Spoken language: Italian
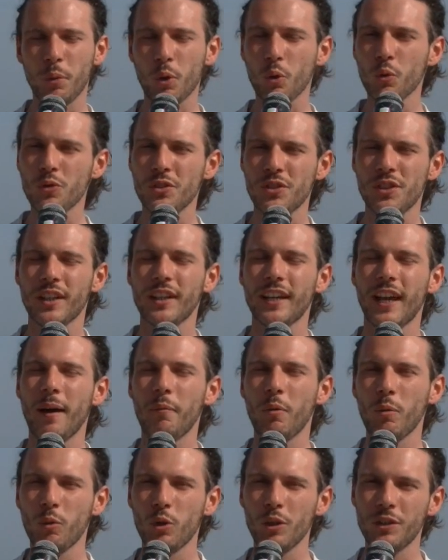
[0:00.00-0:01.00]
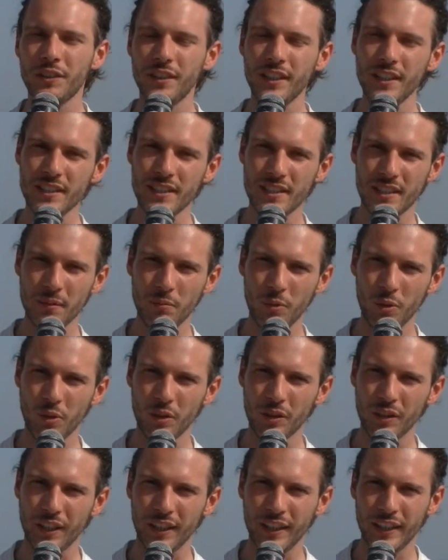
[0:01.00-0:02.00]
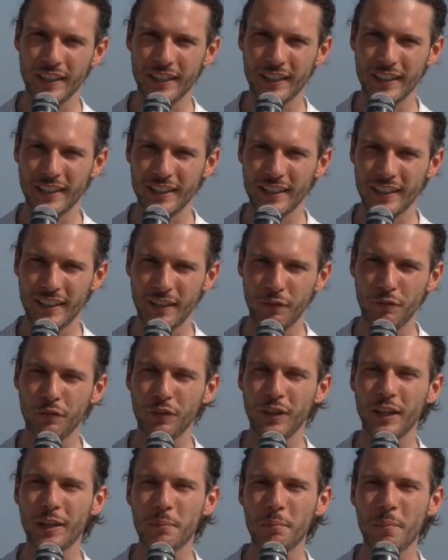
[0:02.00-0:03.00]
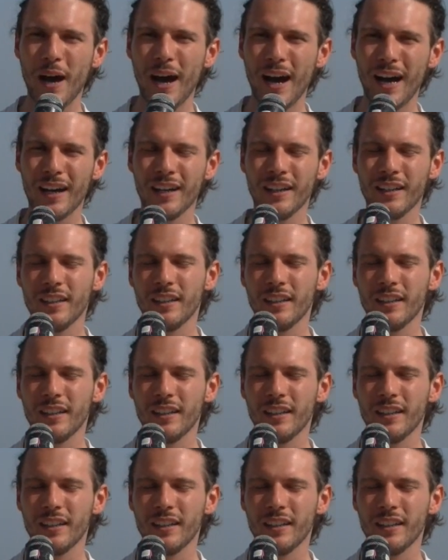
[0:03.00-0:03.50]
Proust che amo moltissimo che afferma